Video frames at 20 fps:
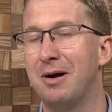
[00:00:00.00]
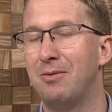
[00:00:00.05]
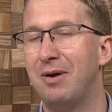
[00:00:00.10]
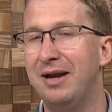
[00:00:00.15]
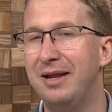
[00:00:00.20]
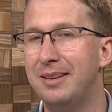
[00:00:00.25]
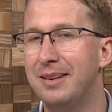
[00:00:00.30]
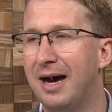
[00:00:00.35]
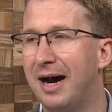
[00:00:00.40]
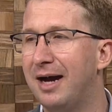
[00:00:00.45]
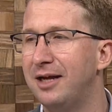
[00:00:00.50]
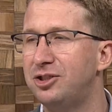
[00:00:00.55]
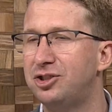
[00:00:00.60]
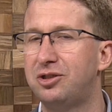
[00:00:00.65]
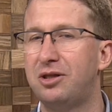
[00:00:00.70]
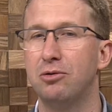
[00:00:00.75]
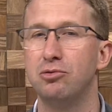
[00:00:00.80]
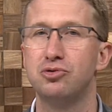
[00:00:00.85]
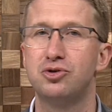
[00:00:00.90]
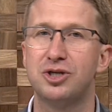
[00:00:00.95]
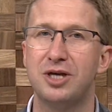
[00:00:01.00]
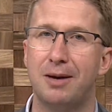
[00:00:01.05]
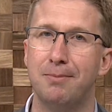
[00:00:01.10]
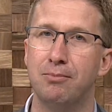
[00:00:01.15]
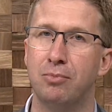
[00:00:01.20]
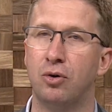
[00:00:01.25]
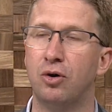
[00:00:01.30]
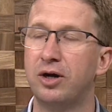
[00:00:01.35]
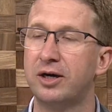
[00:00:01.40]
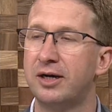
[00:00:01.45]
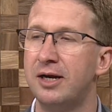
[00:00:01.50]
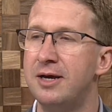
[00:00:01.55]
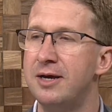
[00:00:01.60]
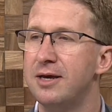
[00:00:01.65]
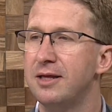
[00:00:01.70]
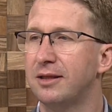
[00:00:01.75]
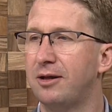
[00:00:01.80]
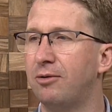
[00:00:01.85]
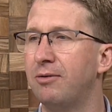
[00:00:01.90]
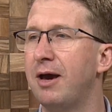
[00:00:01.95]
uma qualidade, tem um sabor.
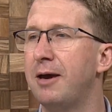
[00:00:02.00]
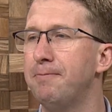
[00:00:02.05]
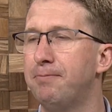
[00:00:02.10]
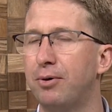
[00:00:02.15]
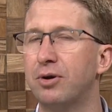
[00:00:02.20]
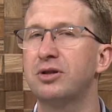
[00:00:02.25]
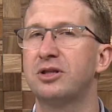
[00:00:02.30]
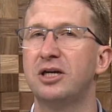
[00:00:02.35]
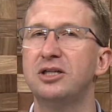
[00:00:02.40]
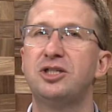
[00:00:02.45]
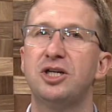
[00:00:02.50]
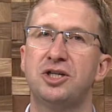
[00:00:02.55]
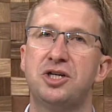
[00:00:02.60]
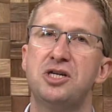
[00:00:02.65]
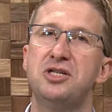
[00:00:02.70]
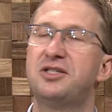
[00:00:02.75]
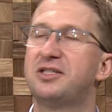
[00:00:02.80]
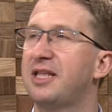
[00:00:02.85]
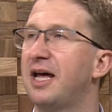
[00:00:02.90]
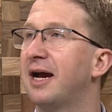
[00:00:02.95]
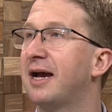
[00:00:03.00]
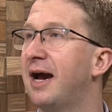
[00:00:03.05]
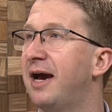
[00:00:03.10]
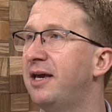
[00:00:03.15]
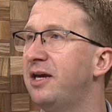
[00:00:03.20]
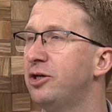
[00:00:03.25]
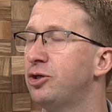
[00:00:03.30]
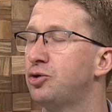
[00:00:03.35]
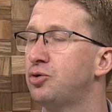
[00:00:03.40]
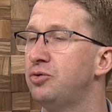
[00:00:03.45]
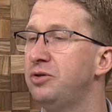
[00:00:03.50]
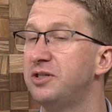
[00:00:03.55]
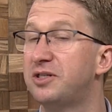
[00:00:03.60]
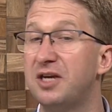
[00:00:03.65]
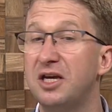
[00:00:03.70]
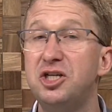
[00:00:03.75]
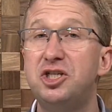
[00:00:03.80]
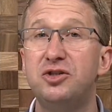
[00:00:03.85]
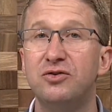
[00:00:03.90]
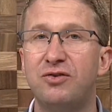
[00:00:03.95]
Então é importante a gente destacar isso,
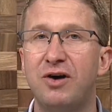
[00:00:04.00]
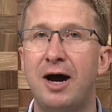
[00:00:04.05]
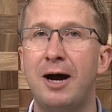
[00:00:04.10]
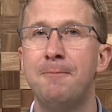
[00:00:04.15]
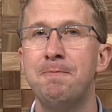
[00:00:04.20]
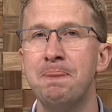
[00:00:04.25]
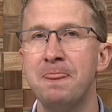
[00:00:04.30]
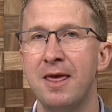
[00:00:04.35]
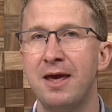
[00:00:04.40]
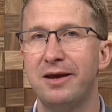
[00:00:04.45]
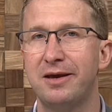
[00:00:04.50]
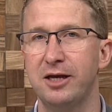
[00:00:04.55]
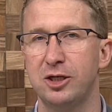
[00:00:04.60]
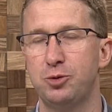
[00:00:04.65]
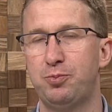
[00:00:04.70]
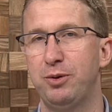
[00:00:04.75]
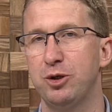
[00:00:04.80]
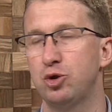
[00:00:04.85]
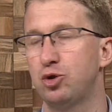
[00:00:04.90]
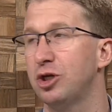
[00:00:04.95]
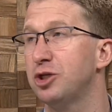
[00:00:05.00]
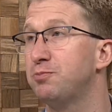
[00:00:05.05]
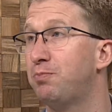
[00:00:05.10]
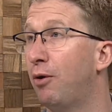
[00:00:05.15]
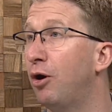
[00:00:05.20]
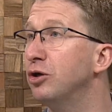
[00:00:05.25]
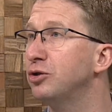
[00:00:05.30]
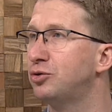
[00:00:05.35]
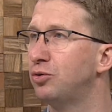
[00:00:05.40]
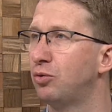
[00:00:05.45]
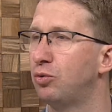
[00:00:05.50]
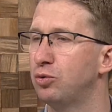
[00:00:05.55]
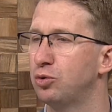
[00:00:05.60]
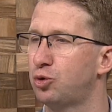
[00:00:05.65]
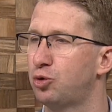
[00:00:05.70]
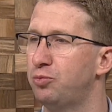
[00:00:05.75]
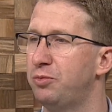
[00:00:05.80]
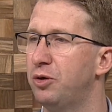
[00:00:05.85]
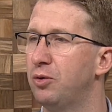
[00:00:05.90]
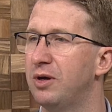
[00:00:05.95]
incentivar que as pessoas possam
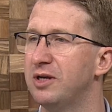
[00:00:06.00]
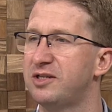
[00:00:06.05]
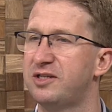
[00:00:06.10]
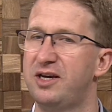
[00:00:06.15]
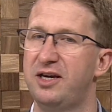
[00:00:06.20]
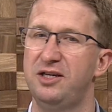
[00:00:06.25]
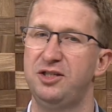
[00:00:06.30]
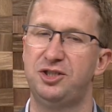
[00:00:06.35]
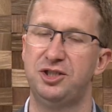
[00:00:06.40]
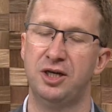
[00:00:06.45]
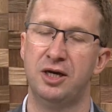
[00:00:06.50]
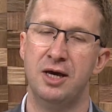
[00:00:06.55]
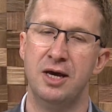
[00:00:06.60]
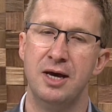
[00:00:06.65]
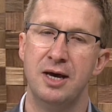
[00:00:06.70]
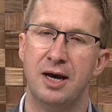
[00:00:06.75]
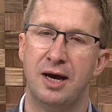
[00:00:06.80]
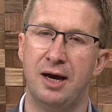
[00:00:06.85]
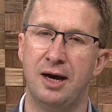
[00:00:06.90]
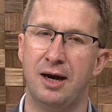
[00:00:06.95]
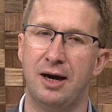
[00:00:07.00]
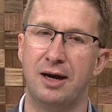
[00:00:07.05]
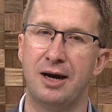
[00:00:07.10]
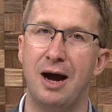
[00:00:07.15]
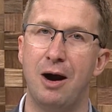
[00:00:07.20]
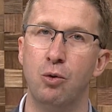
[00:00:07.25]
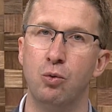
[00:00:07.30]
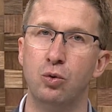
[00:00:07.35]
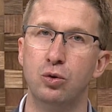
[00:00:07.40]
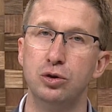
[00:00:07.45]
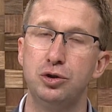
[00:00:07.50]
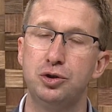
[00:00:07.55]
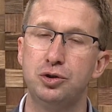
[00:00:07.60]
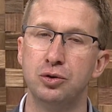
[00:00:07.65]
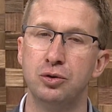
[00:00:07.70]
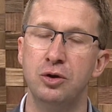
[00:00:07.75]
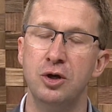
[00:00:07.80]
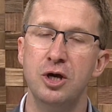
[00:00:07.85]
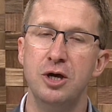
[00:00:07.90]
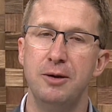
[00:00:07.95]
consumir o azeite uh,
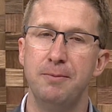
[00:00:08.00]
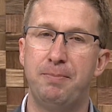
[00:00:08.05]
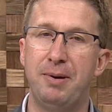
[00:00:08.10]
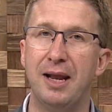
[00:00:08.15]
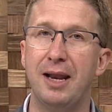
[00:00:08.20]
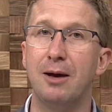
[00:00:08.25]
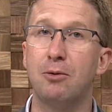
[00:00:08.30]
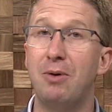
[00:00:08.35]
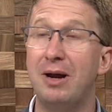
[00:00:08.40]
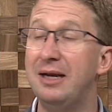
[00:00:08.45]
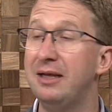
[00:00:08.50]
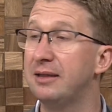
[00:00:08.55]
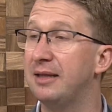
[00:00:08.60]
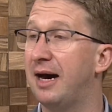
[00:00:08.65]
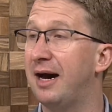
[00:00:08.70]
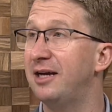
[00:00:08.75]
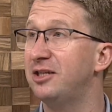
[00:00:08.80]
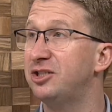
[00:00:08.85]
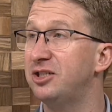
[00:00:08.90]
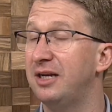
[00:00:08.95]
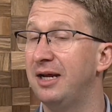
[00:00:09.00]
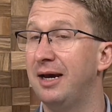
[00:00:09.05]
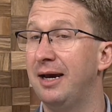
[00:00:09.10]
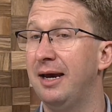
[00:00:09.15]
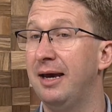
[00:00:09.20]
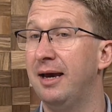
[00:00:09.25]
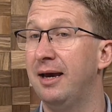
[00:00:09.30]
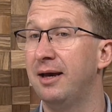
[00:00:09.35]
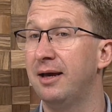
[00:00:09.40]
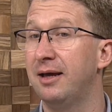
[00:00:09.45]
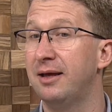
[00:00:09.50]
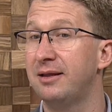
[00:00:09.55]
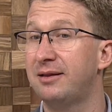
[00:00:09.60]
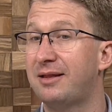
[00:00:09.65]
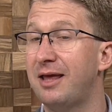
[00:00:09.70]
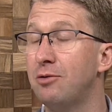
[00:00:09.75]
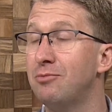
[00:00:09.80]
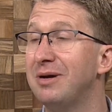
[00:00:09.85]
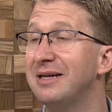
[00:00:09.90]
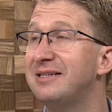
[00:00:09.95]
gaúcho pela qualidade, né? Uh,
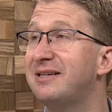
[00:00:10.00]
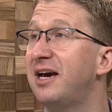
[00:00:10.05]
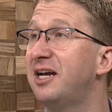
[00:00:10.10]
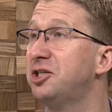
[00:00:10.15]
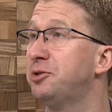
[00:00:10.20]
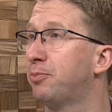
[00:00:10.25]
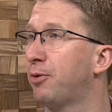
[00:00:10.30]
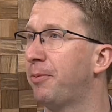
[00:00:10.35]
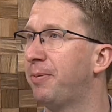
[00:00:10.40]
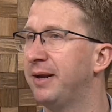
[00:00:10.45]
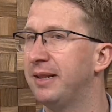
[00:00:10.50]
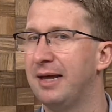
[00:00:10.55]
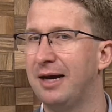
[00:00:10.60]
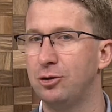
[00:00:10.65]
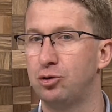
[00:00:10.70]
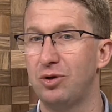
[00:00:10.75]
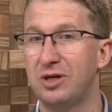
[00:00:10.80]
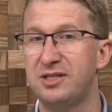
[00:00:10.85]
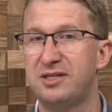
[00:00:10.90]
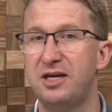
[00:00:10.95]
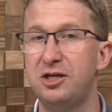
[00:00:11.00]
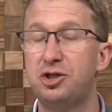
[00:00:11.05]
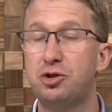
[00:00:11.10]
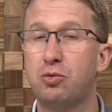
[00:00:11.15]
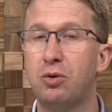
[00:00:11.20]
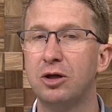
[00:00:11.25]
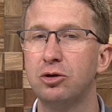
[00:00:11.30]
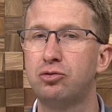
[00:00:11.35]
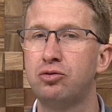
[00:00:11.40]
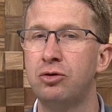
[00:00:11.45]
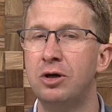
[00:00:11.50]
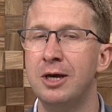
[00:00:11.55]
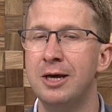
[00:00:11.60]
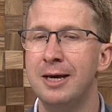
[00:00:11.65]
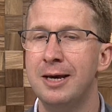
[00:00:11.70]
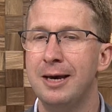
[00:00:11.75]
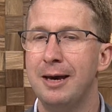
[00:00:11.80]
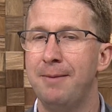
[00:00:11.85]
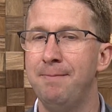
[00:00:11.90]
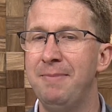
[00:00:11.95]
tem uma série de propriedades. O azeite, quanto
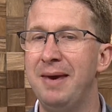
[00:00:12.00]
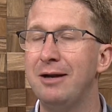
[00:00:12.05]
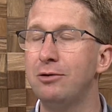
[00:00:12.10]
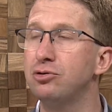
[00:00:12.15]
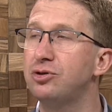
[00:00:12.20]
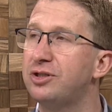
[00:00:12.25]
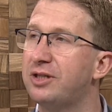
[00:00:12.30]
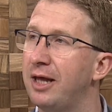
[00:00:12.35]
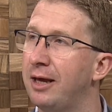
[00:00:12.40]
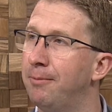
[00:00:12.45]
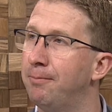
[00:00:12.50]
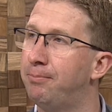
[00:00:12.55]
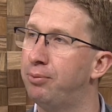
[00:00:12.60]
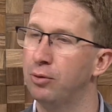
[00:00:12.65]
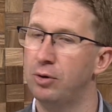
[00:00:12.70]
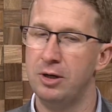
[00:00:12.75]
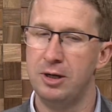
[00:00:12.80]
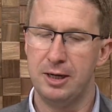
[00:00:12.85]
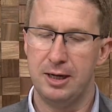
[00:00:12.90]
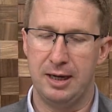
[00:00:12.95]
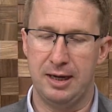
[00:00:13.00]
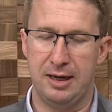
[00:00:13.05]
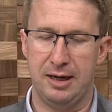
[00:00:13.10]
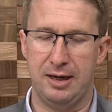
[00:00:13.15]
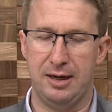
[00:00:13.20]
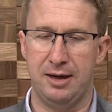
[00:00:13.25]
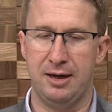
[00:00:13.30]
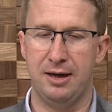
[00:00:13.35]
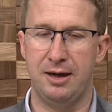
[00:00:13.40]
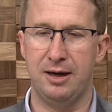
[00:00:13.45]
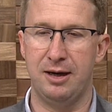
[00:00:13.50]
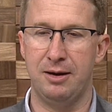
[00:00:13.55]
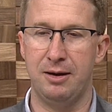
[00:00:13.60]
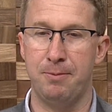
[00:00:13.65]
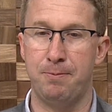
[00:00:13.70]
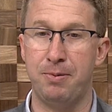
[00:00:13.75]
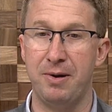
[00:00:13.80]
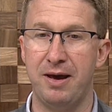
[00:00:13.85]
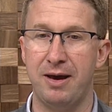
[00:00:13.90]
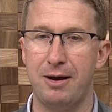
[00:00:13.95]
menos tempo Uh,
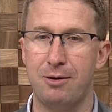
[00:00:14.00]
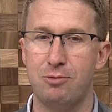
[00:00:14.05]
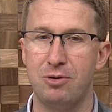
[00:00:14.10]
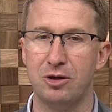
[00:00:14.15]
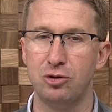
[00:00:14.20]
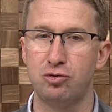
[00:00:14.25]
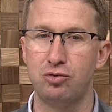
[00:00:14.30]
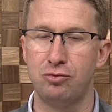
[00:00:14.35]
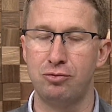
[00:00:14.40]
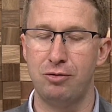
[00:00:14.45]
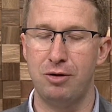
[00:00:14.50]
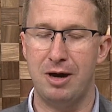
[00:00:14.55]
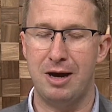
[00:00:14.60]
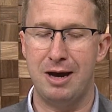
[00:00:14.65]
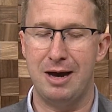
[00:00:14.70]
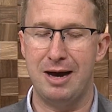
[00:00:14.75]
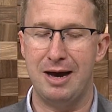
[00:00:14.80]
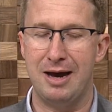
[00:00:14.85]
uh, uh, quanto